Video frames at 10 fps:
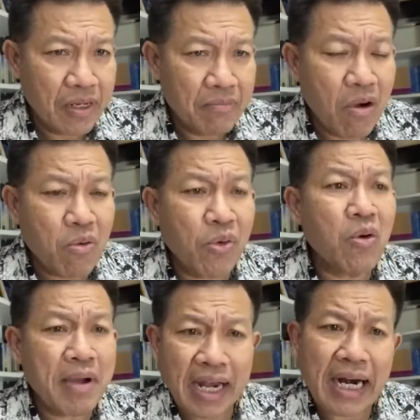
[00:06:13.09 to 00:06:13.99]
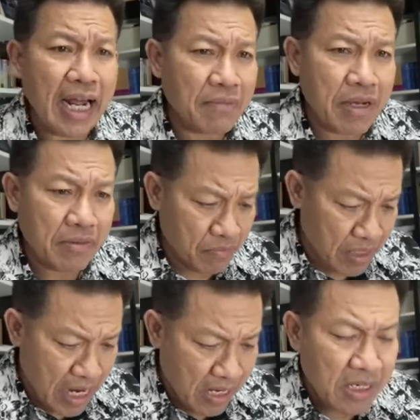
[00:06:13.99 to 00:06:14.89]
เพราะกูดูแม่งแรงไปมัน
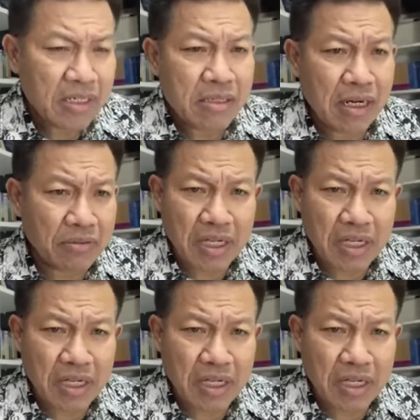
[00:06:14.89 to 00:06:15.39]
นะคือเรา